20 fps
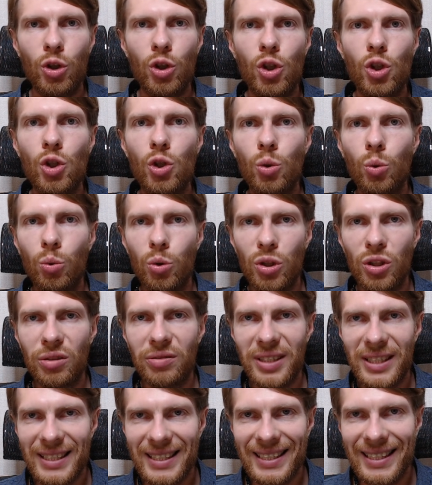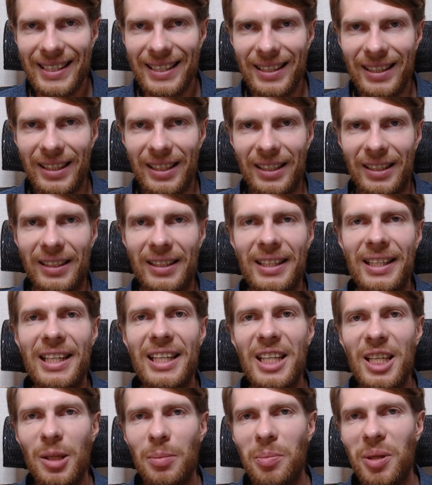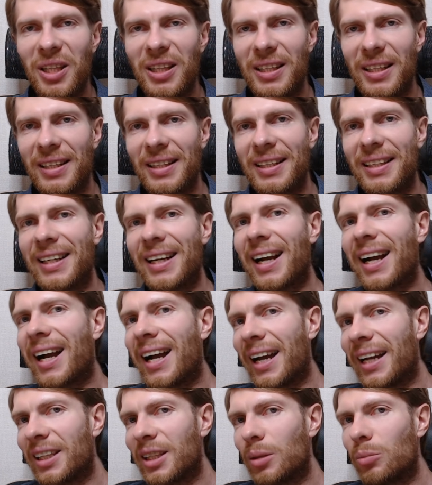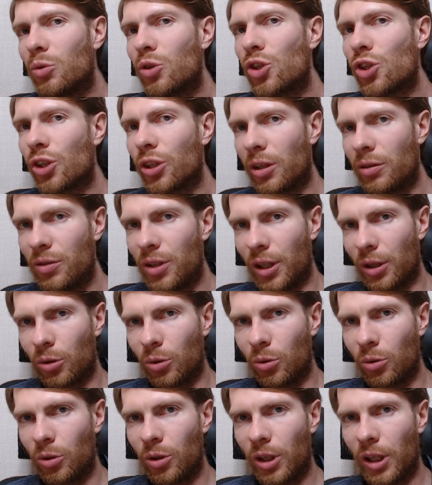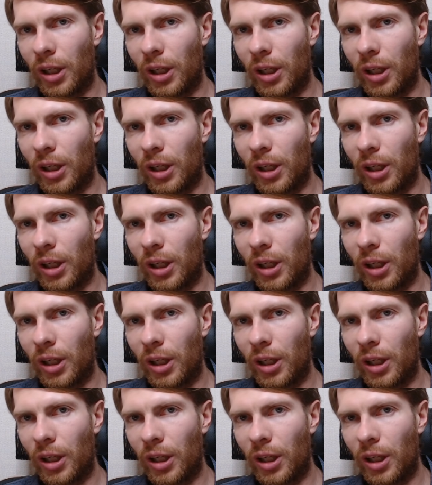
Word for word: чувства сильные именно к этому человеку,